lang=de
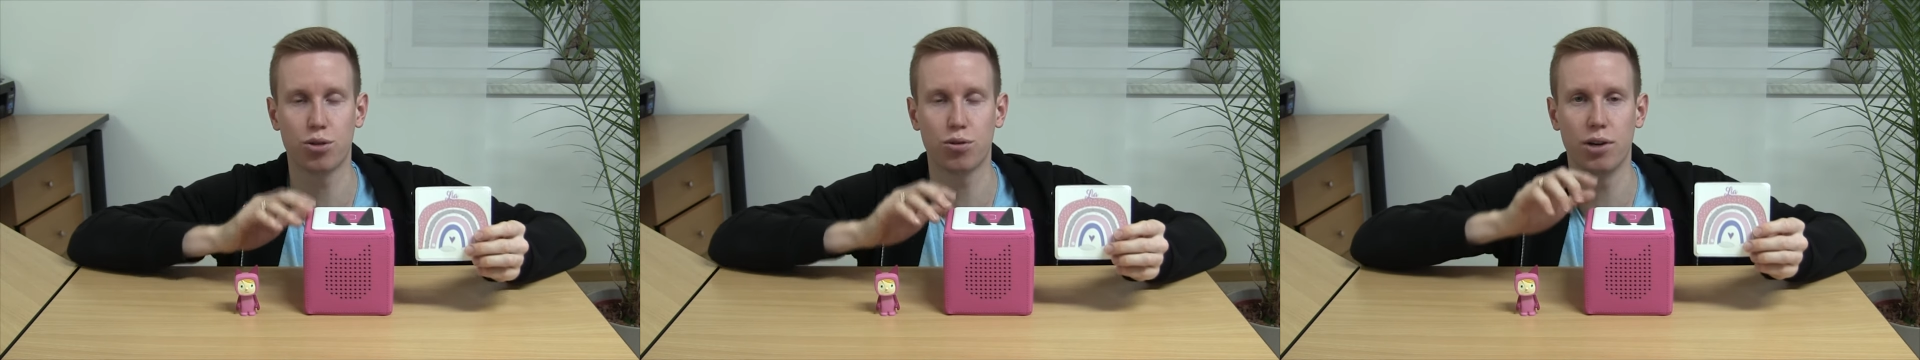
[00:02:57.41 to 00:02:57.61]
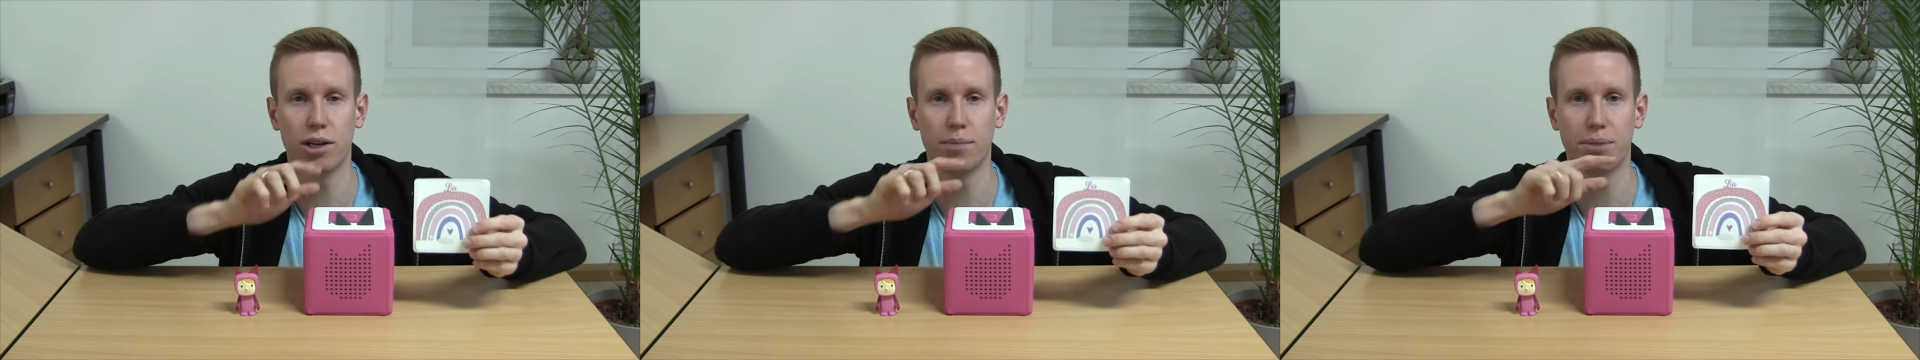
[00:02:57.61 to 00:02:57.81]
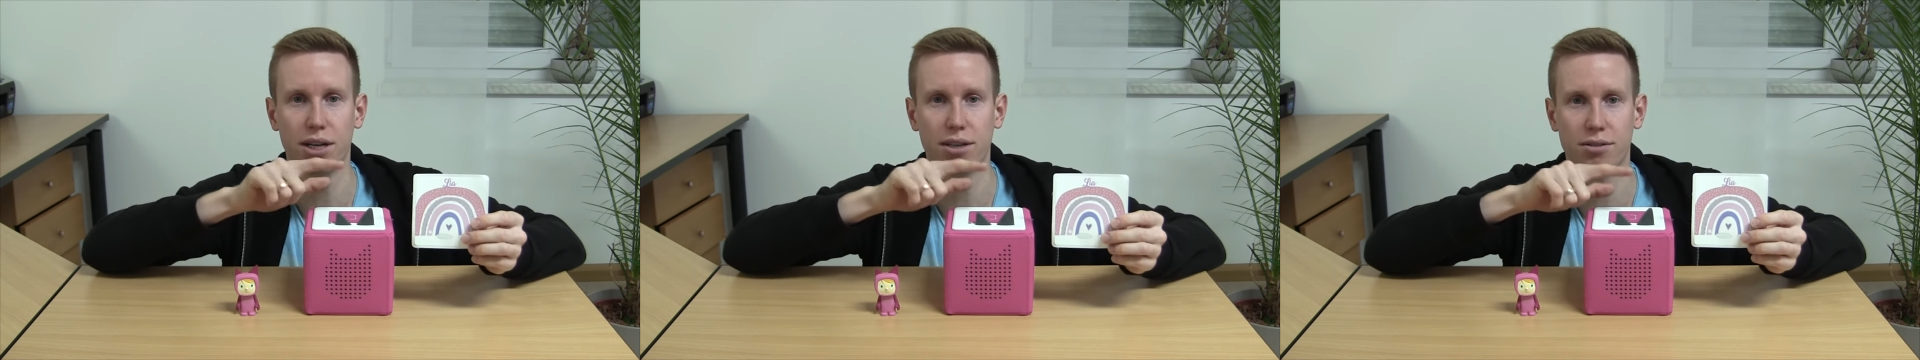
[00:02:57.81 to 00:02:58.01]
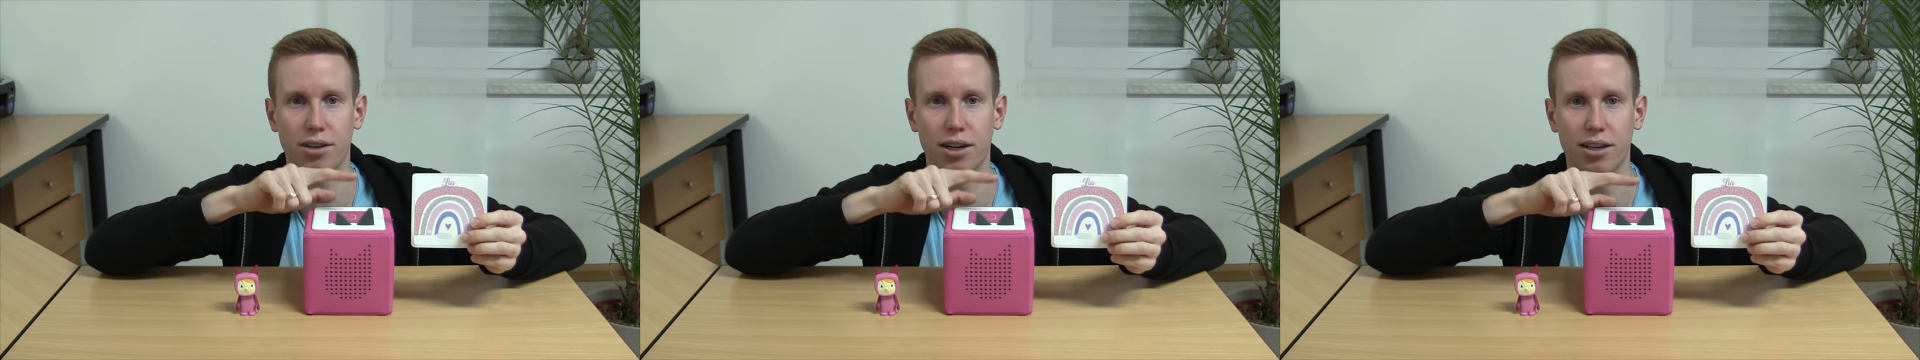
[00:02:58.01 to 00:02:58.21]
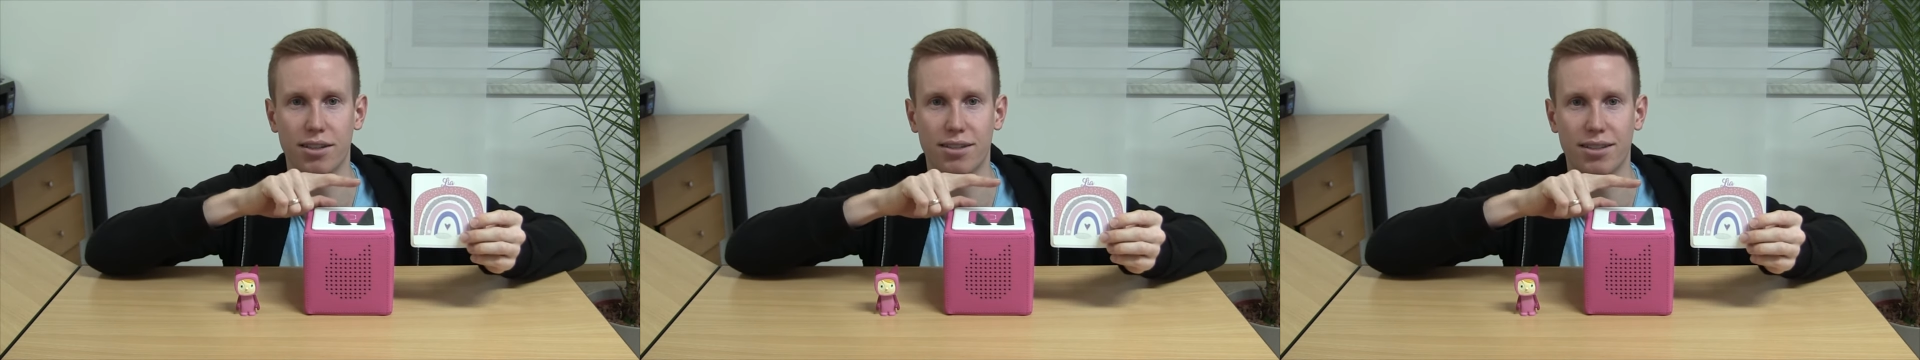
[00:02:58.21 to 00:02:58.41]
so eine
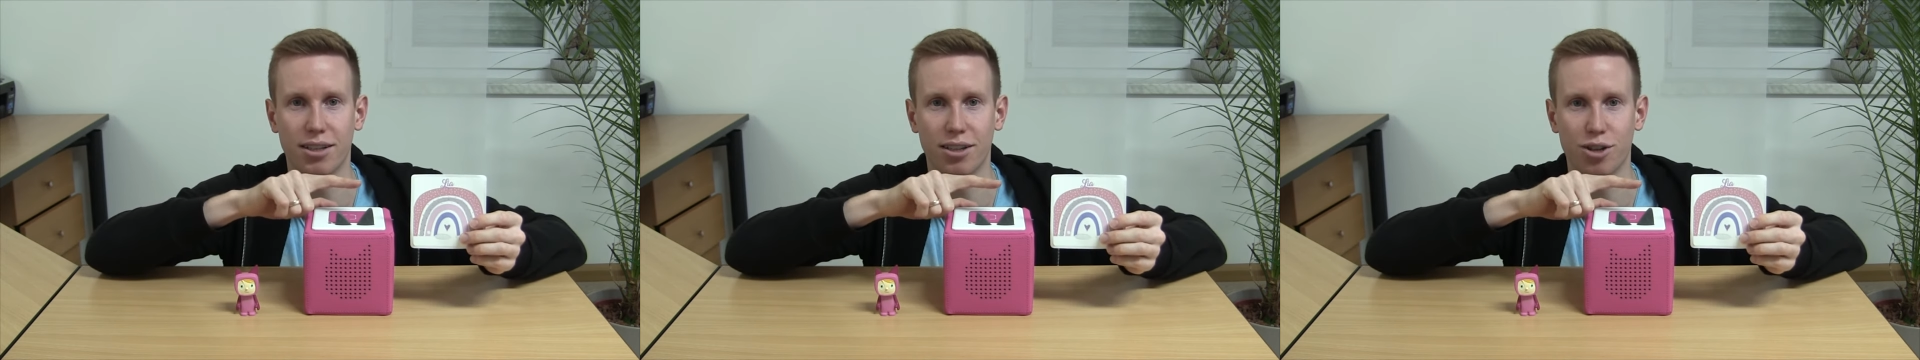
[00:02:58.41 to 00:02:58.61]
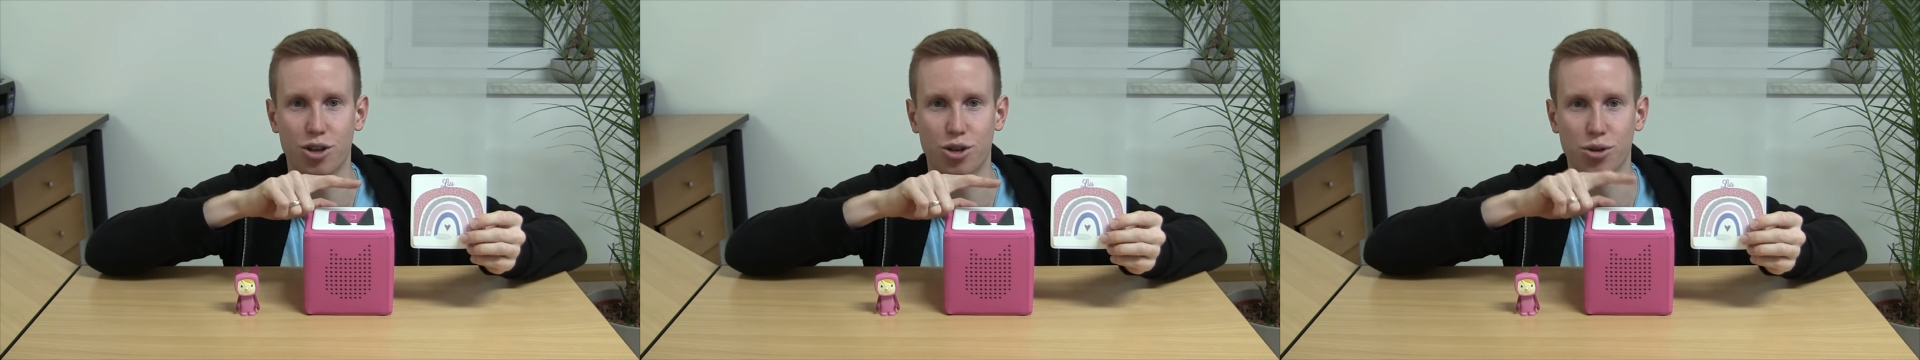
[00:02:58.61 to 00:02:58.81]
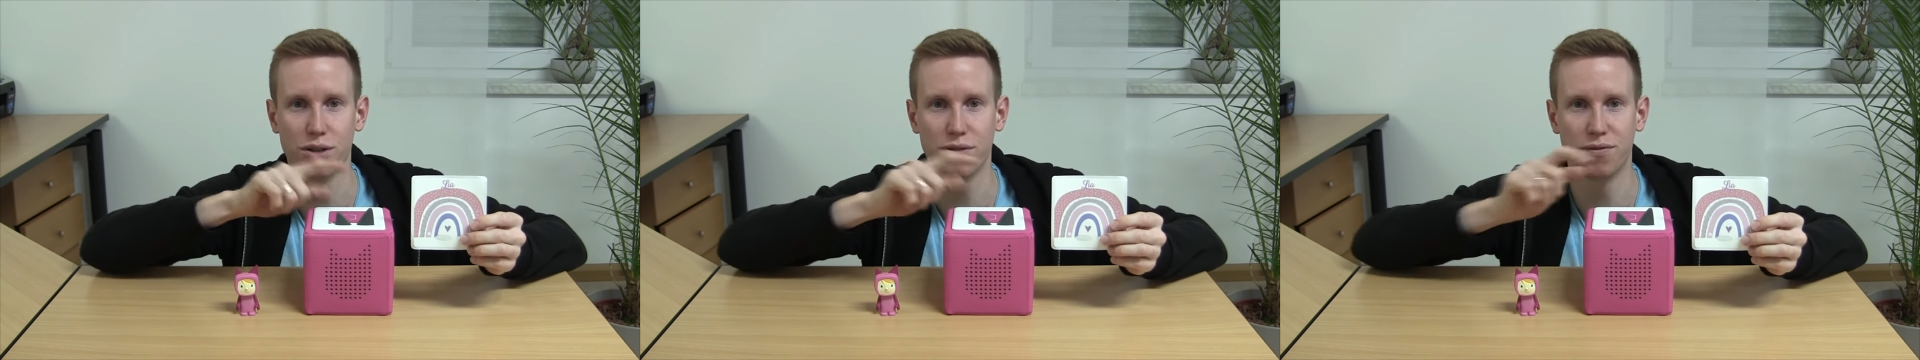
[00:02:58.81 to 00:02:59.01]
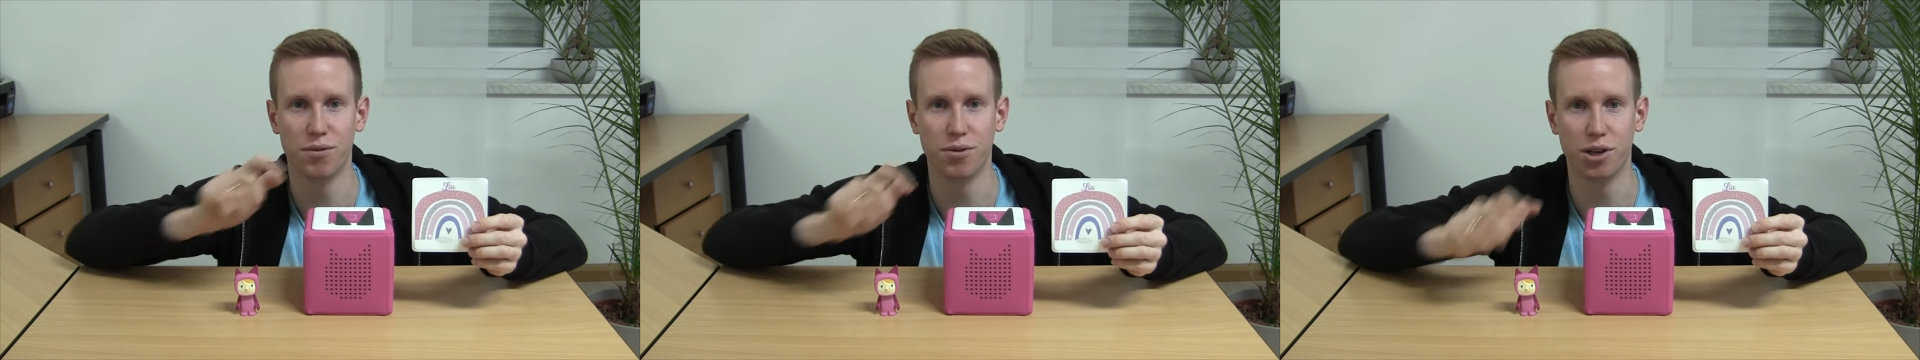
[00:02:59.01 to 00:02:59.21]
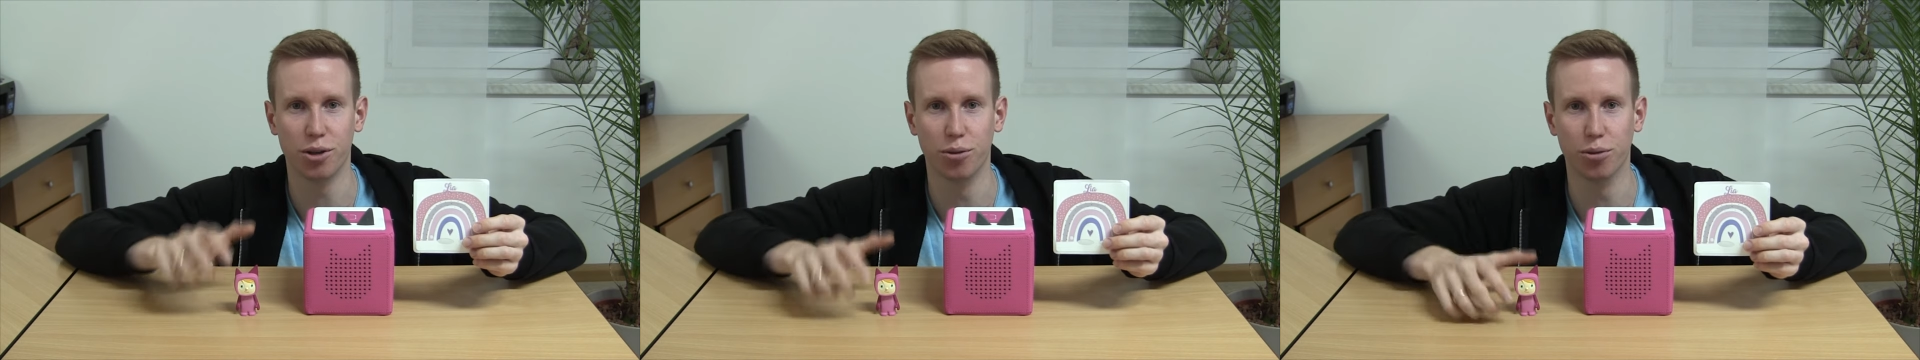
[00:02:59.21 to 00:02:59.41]
personalisierte
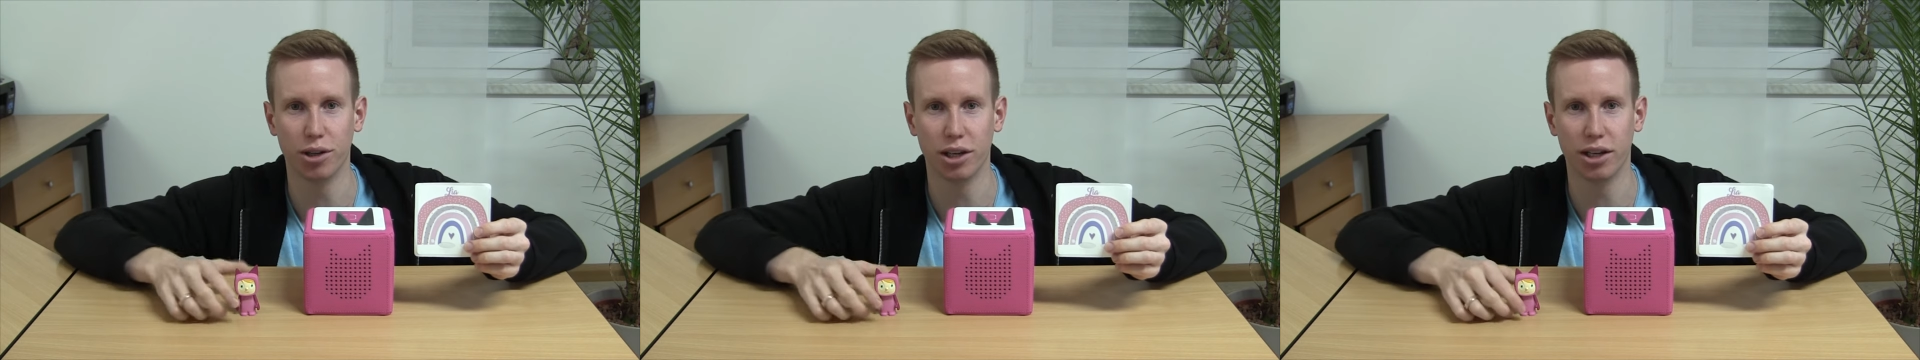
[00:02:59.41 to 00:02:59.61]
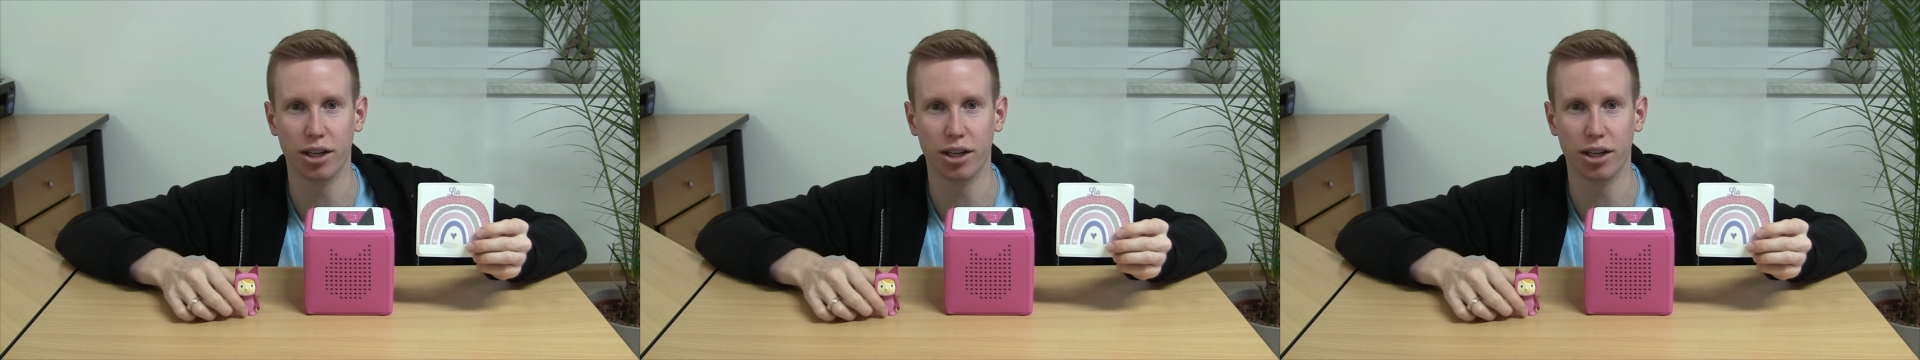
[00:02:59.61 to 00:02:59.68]
Schutzfolie oder